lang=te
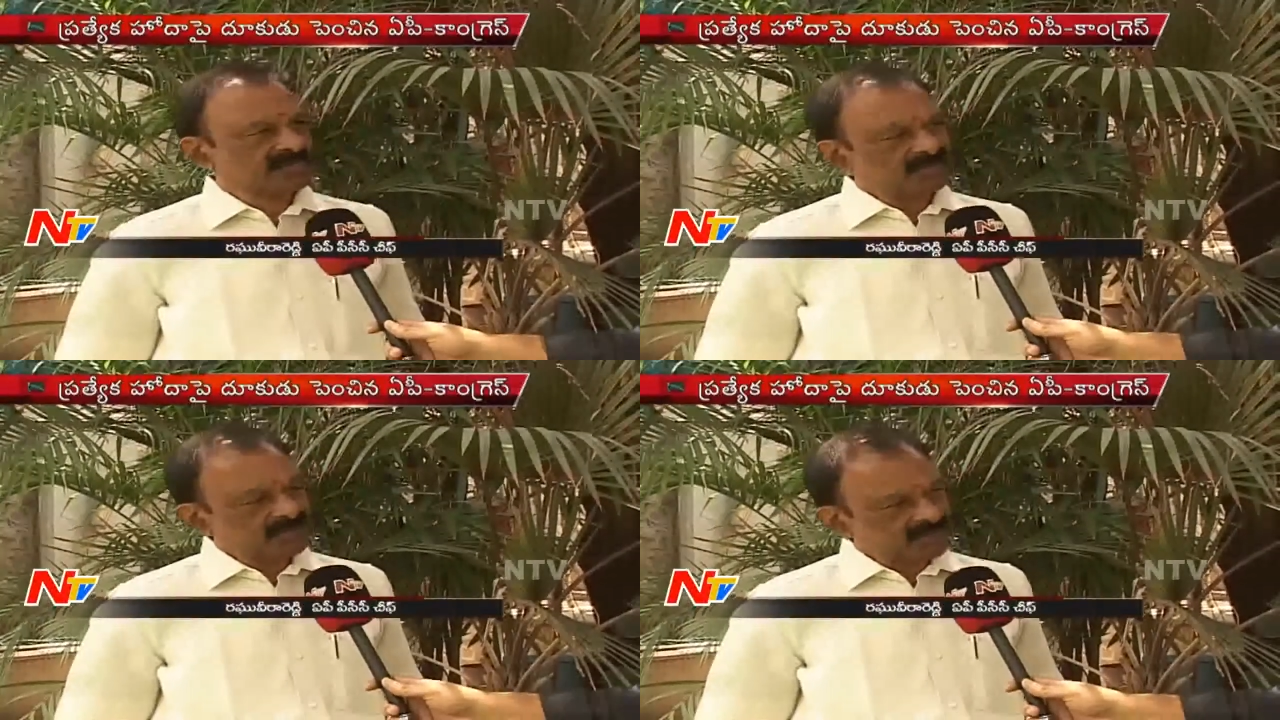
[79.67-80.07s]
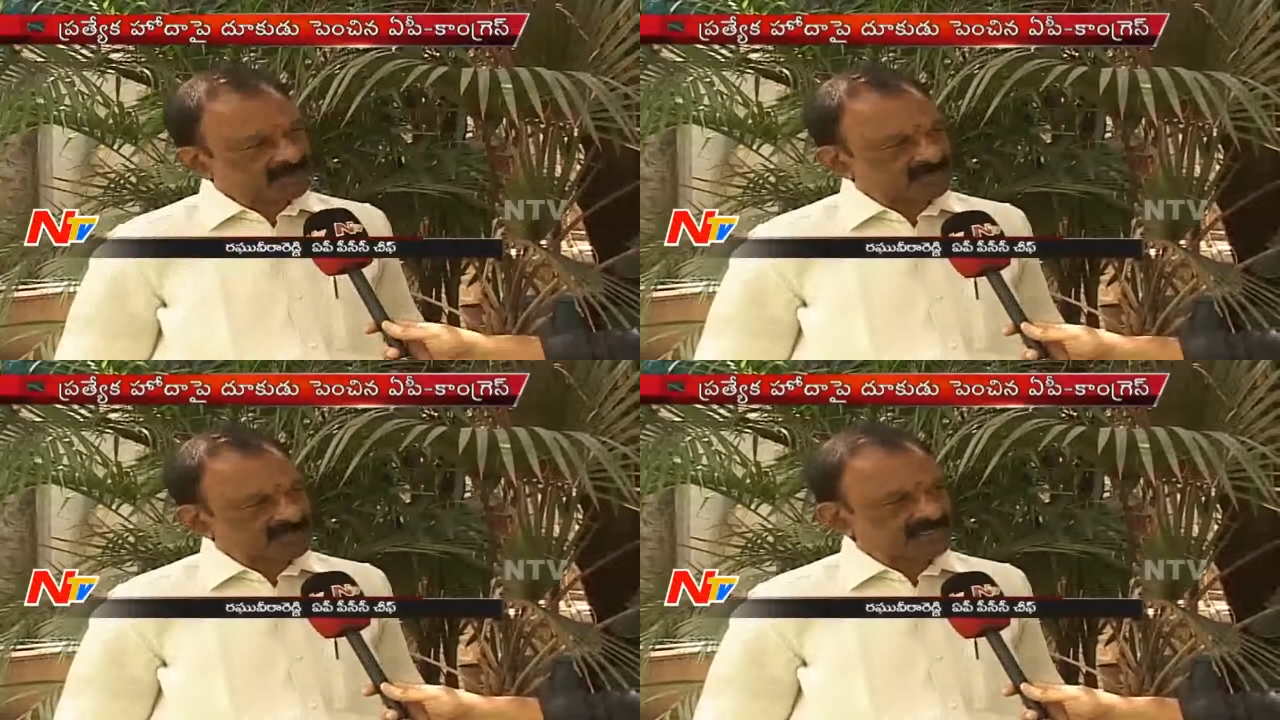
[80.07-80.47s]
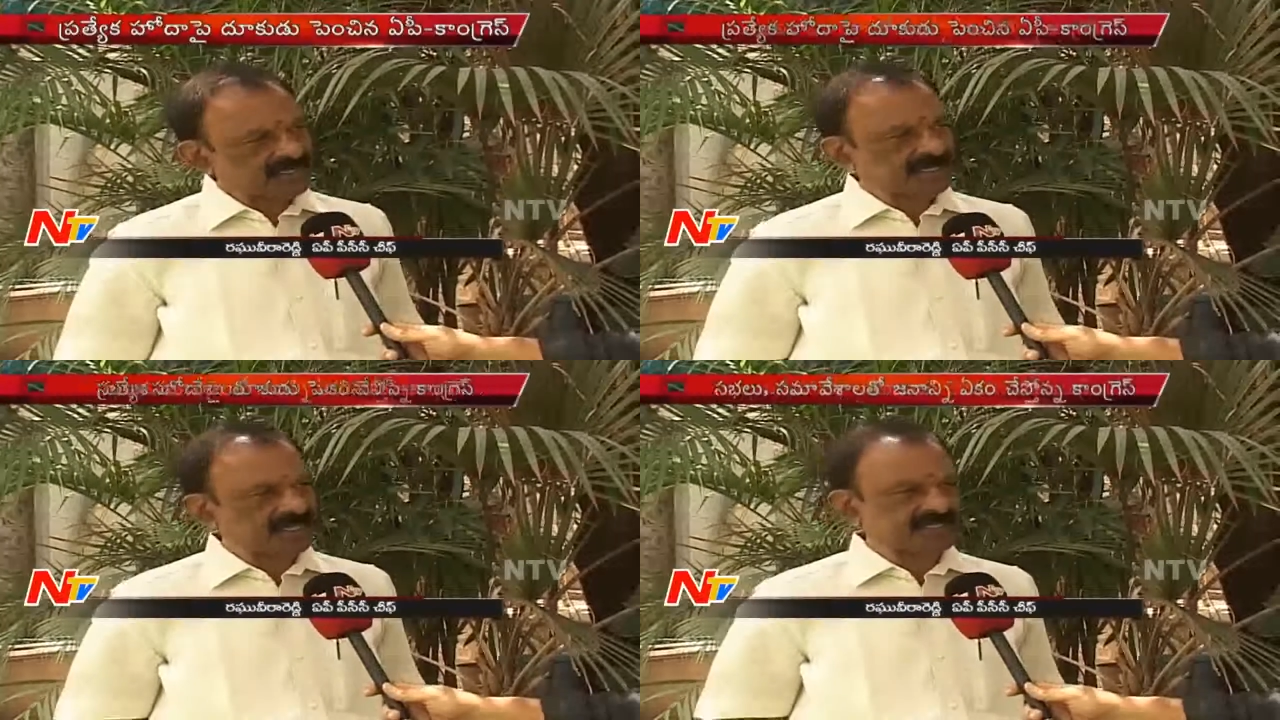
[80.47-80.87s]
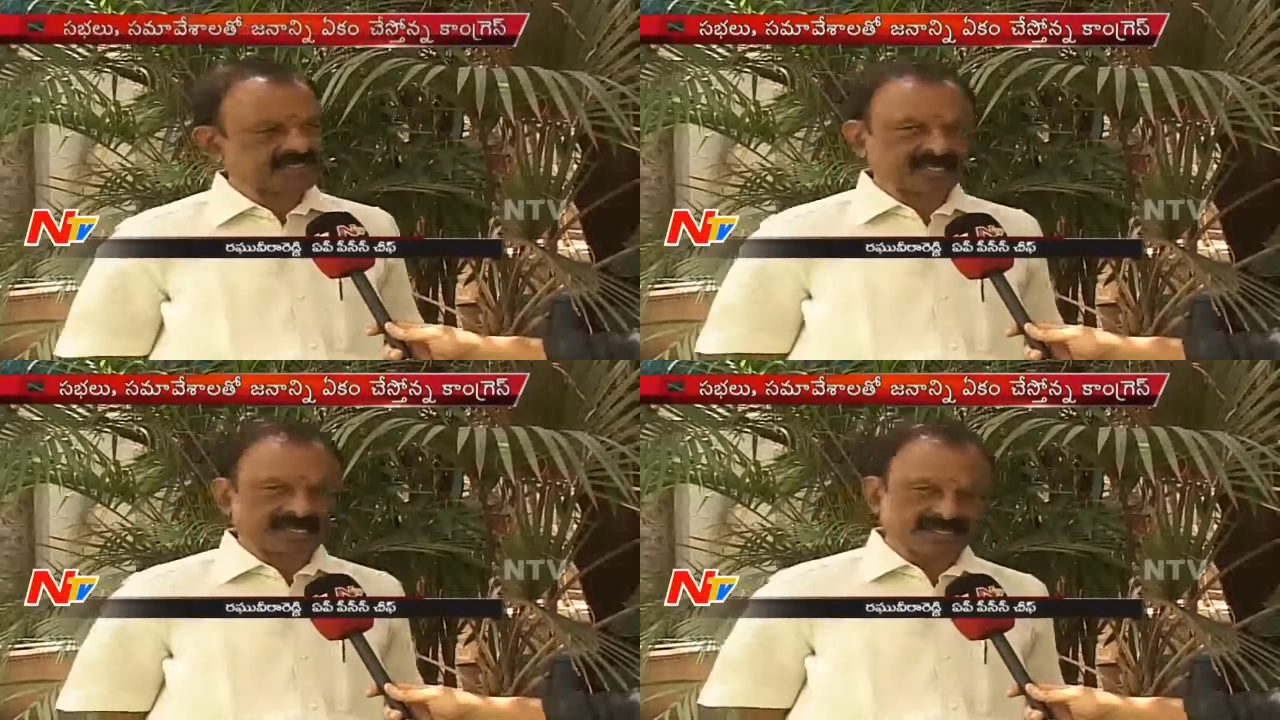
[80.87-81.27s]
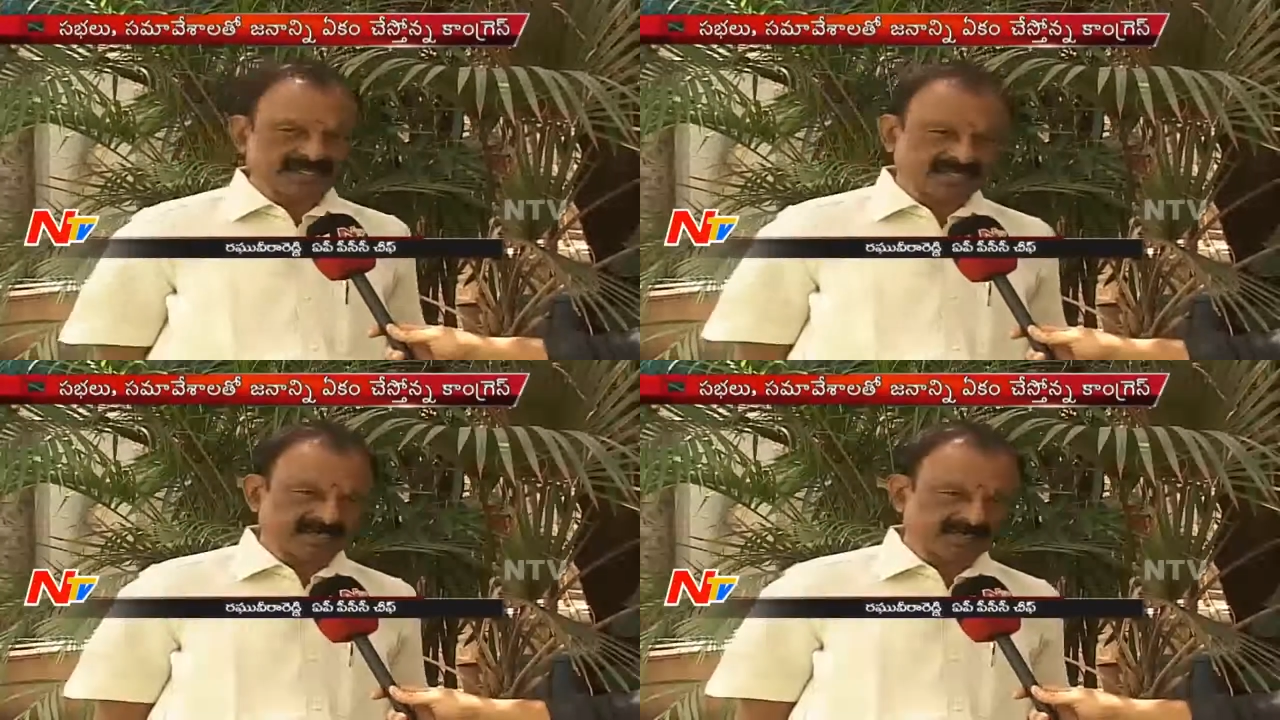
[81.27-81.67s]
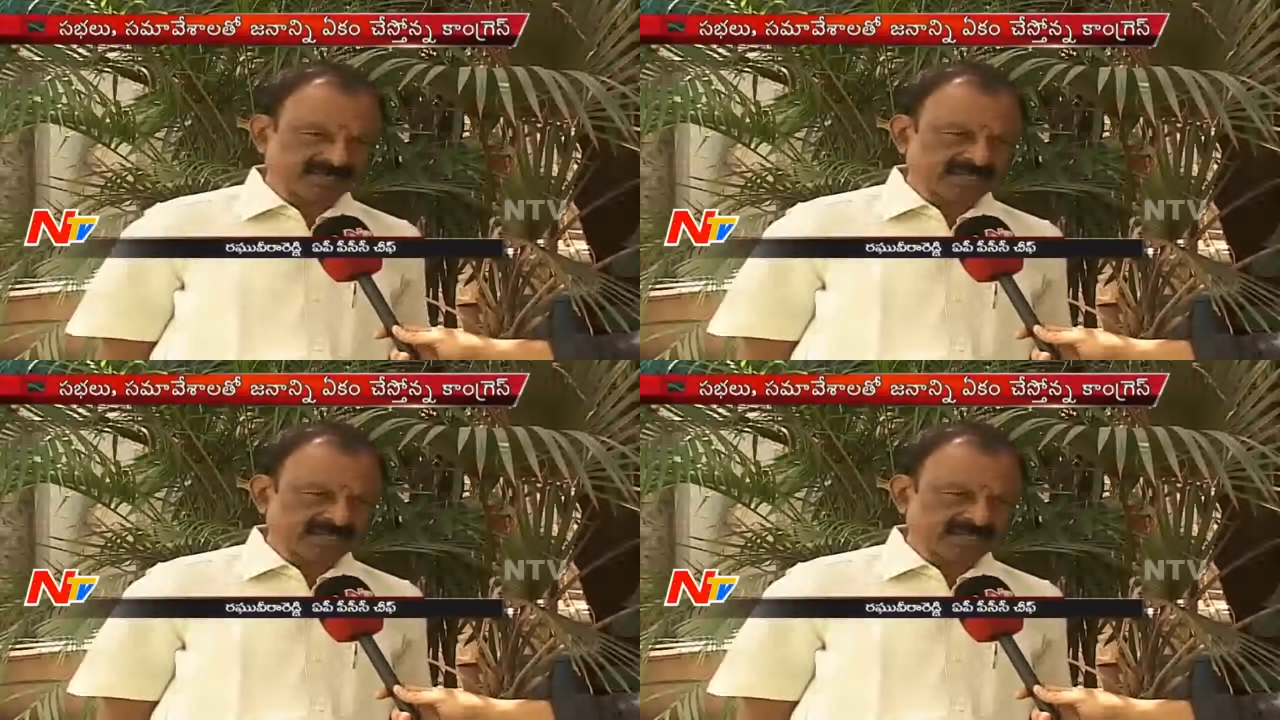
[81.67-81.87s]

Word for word: మేము కోర్టు సంతకాలు సేకరించడము